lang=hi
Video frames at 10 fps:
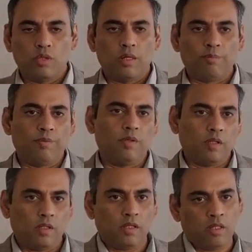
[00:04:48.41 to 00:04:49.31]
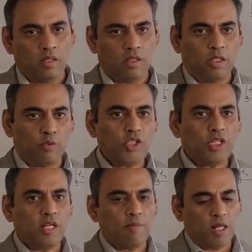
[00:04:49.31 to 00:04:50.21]
अब
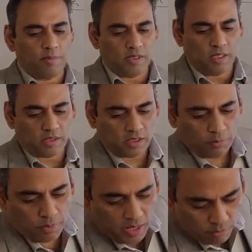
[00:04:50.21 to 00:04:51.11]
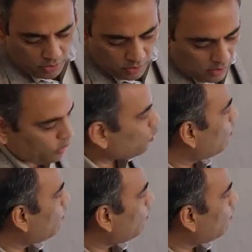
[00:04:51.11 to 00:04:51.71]
इक्वेशन है हमारे पास डेल्टा टी प्राइम की जो